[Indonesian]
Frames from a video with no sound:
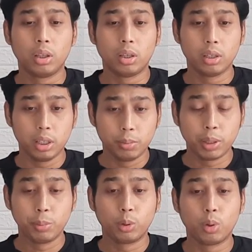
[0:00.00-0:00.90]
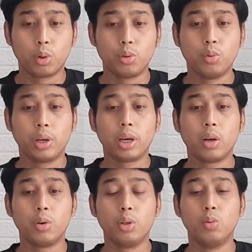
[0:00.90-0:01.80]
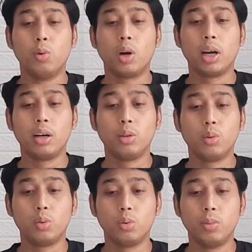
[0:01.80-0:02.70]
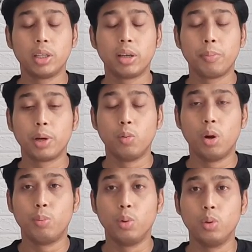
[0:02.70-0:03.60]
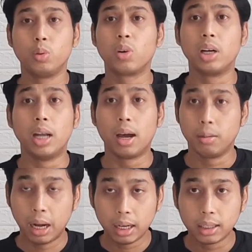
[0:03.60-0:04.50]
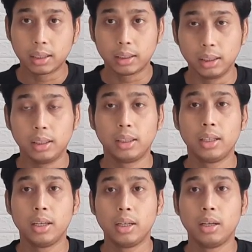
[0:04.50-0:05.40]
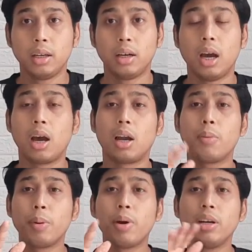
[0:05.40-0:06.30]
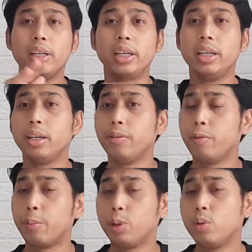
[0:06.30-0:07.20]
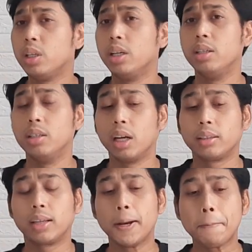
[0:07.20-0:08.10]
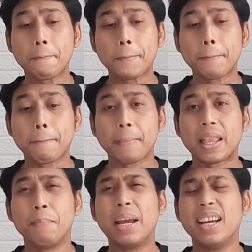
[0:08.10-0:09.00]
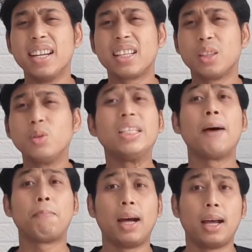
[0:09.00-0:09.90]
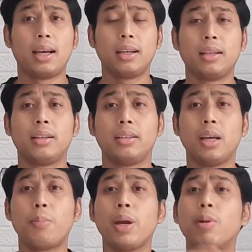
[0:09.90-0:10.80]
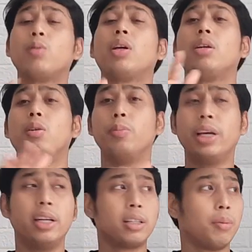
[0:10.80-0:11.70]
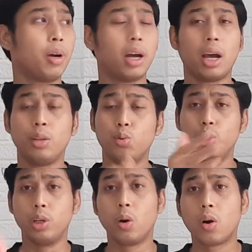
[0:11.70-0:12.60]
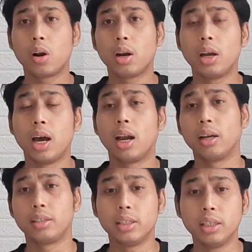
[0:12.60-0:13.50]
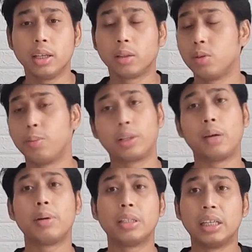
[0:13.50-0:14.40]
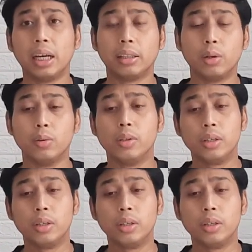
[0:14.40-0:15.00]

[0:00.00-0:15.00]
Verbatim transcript: di badminton coach UK kalau di Yumo Kanada itu 17 sampai 20 itu rendah banget sih. Nah, karena memang di web itu tidak dijelaskan beginners itu siapa. Siapa yang masuk kategori beginners? Apakah junior, anak kecil, atau seperti apa? Saya nggak tahu.